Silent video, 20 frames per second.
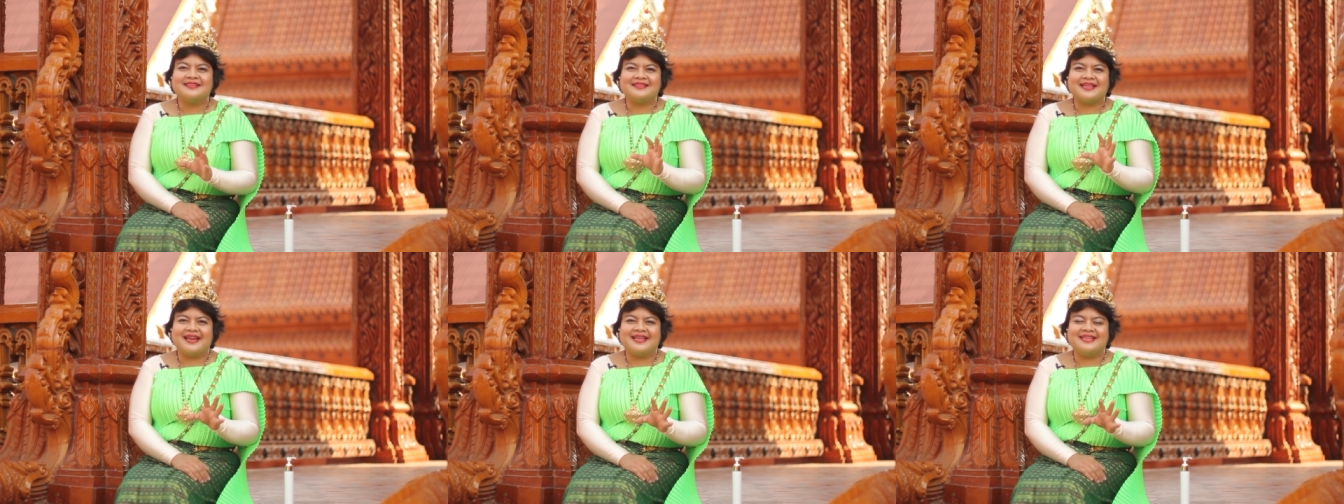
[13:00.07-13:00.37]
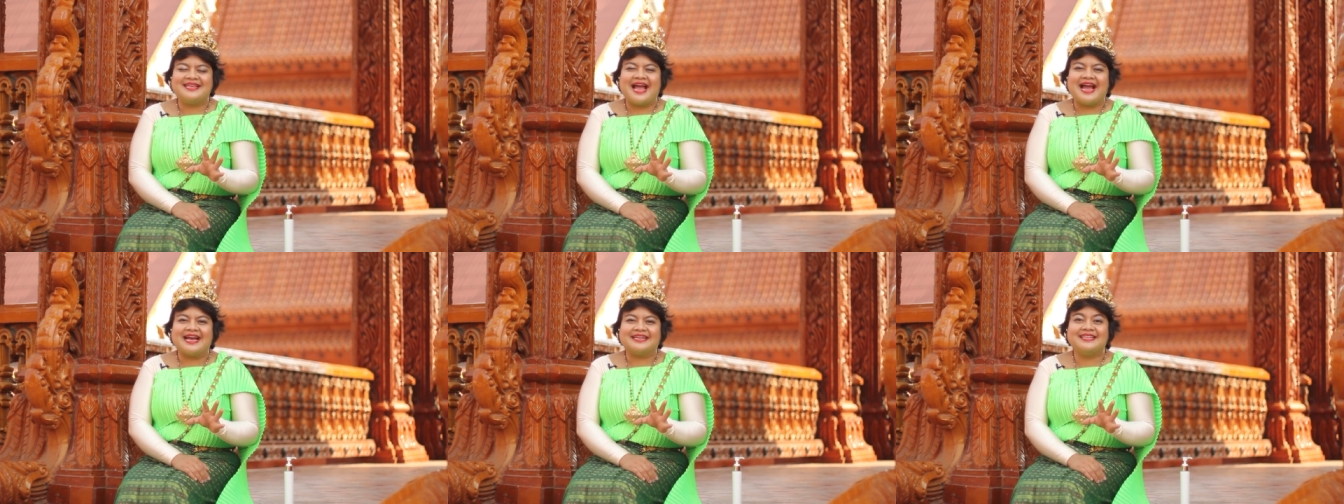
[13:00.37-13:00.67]
แต่ละ
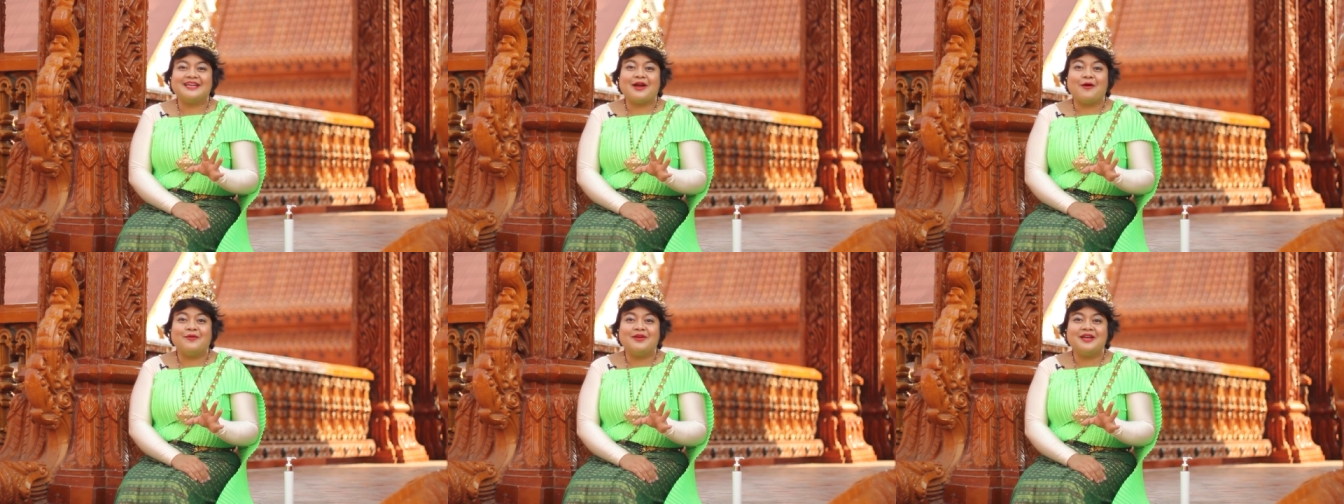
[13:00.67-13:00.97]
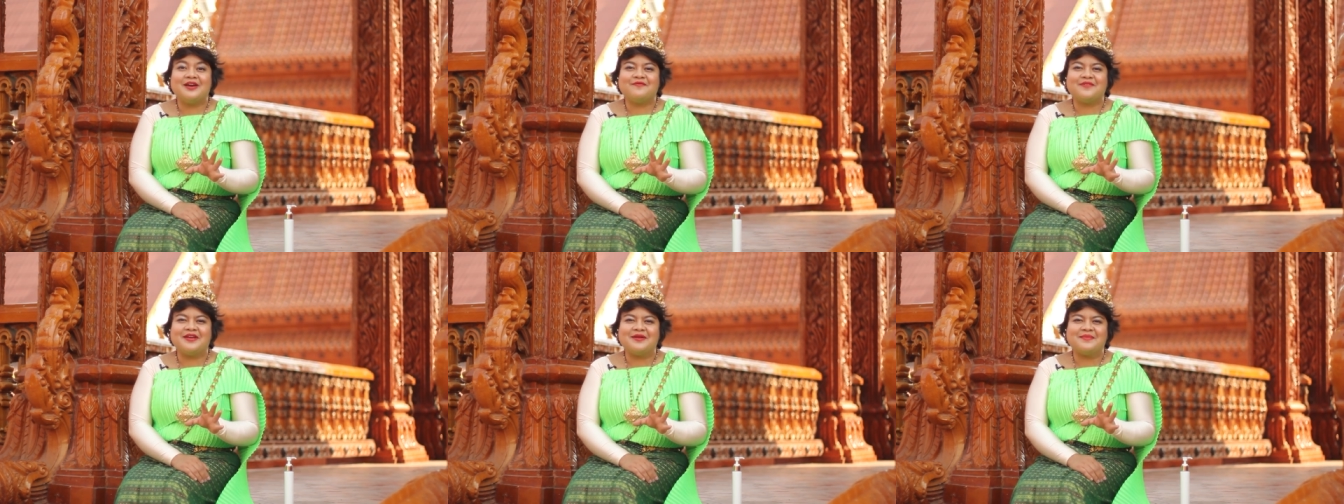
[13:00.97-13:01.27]
อย่างที่เขา
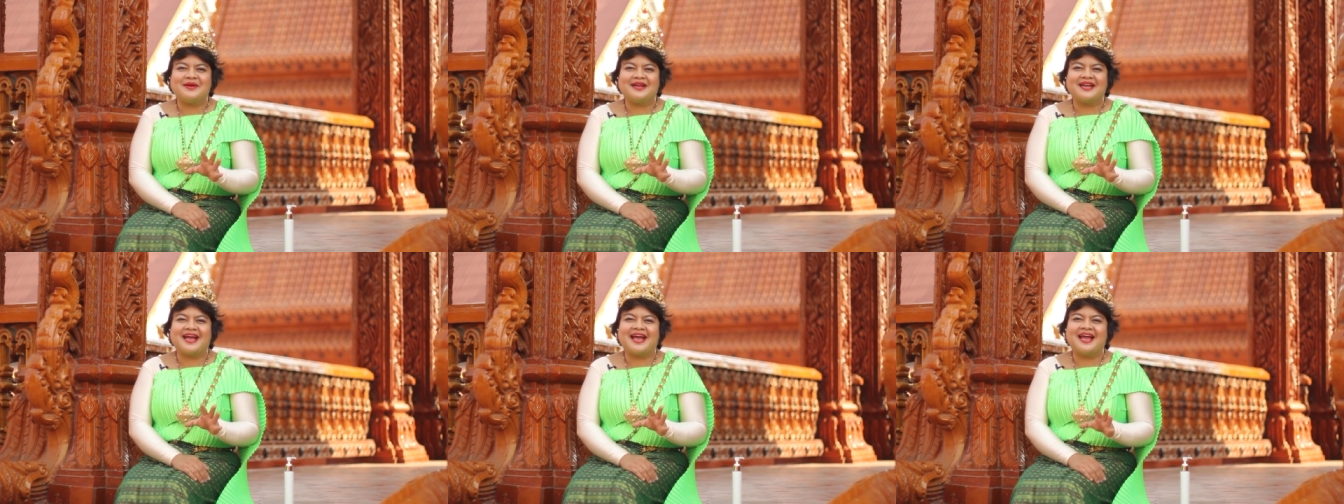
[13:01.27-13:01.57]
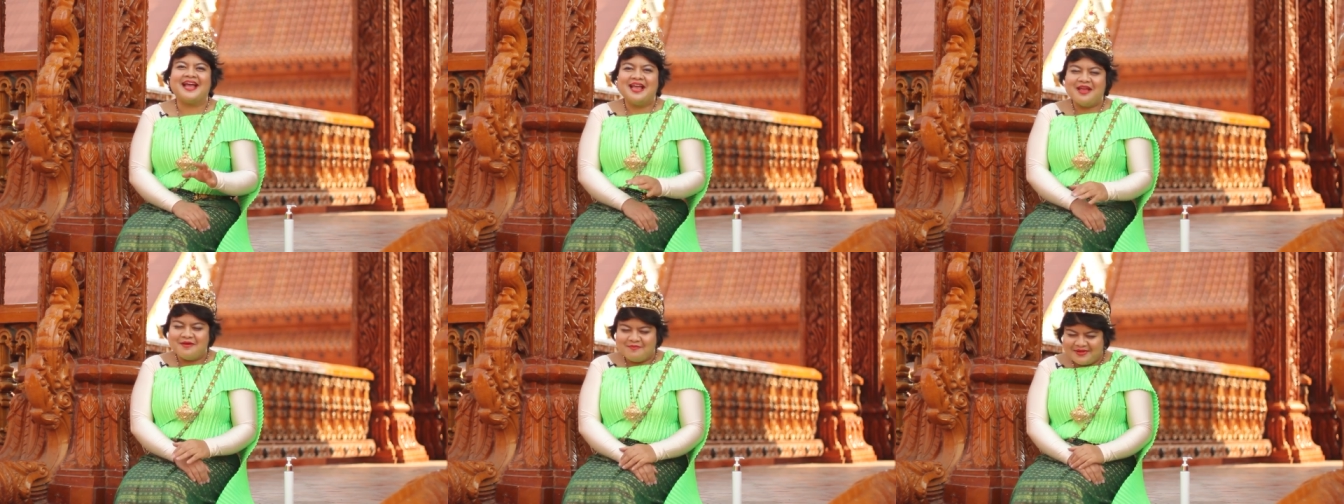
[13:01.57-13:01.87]
เลือกเป็นมานะ
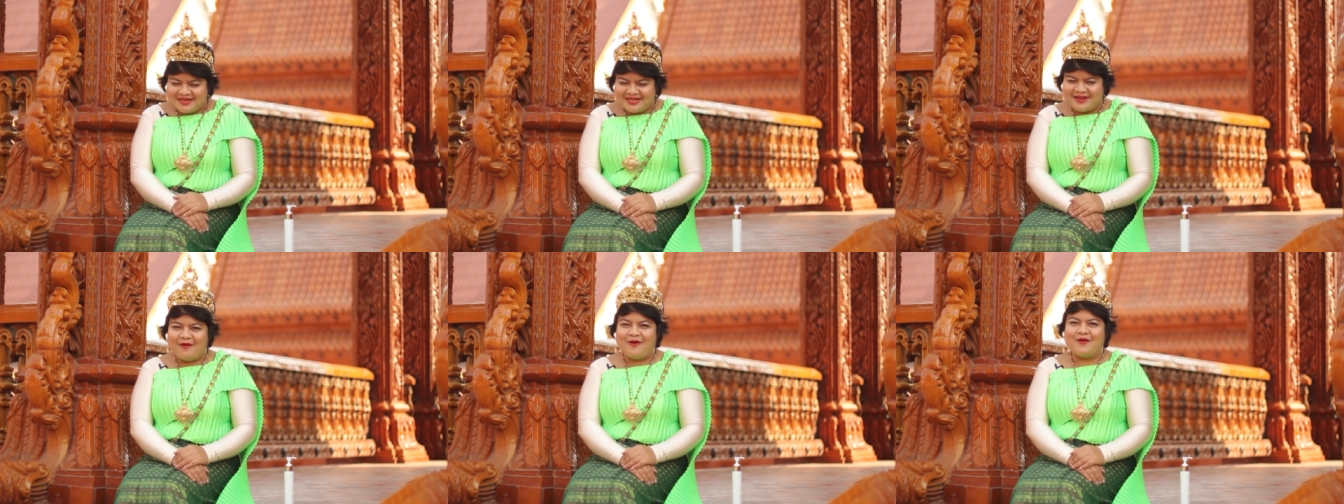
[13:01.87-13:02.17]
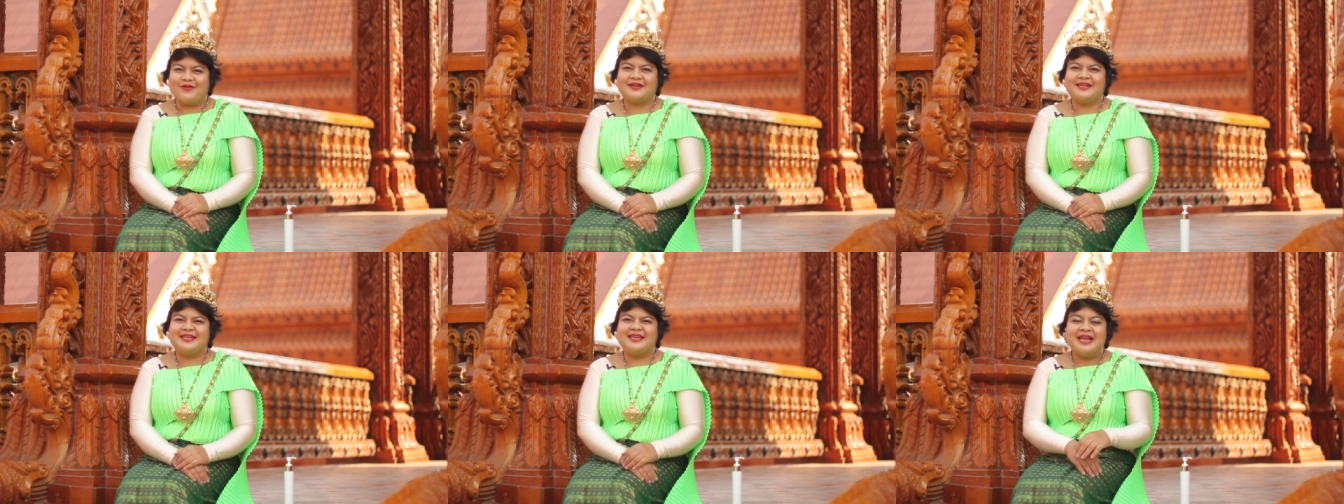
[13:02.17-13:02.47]
คะมีแต่ข
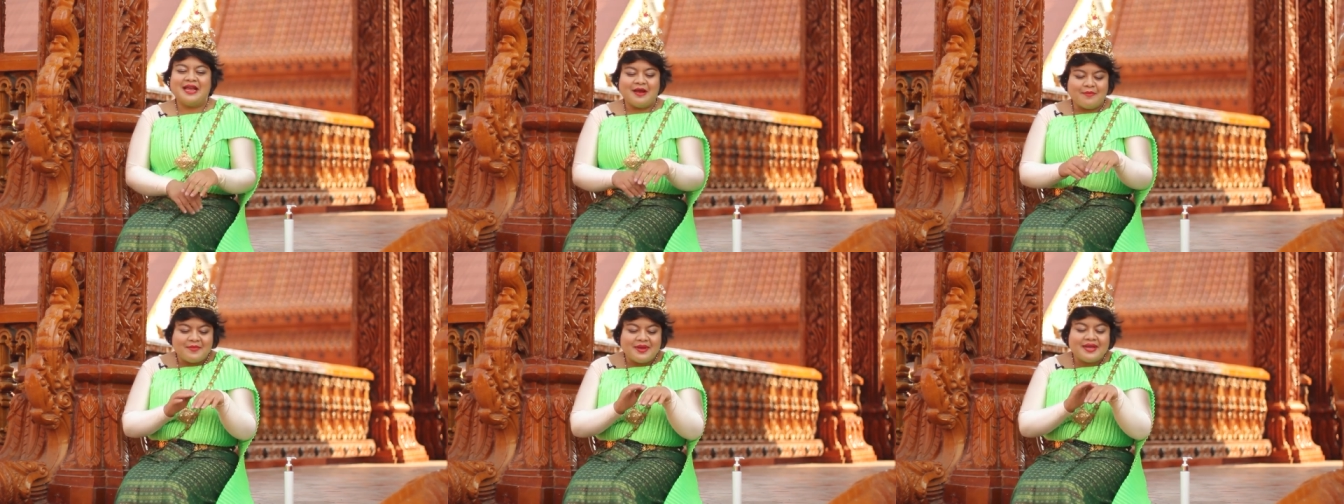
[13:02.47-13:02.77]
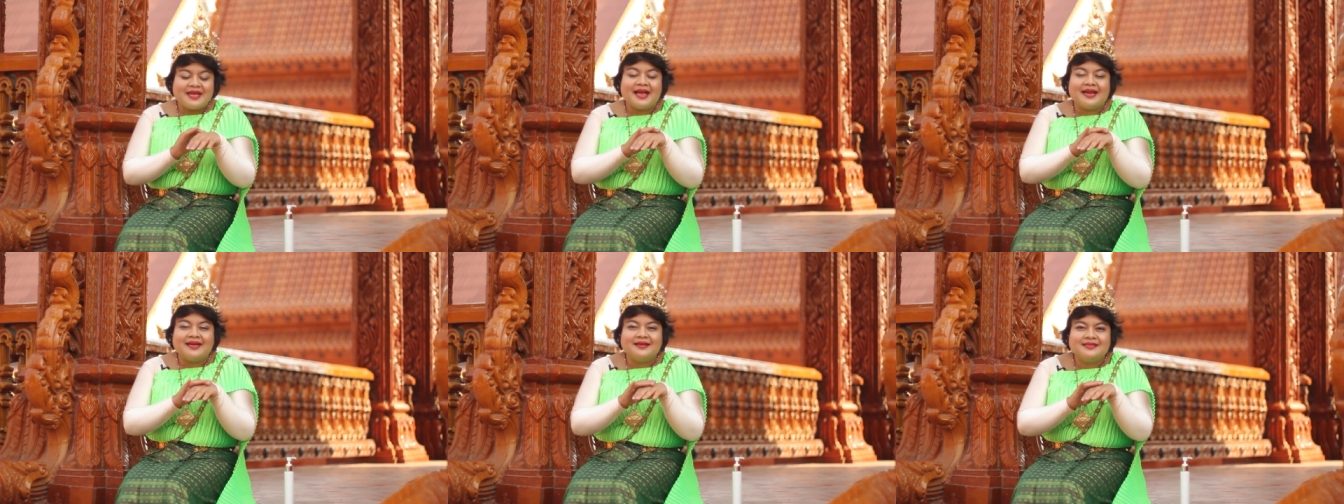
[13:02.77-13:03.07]
องดี
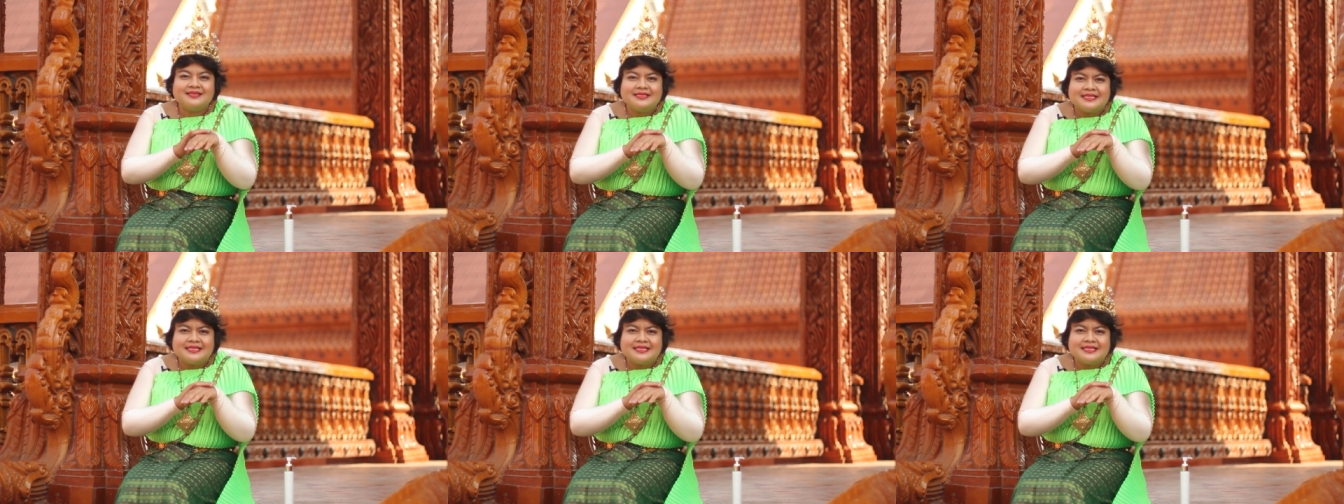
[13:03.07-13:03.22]
ไม่งั้น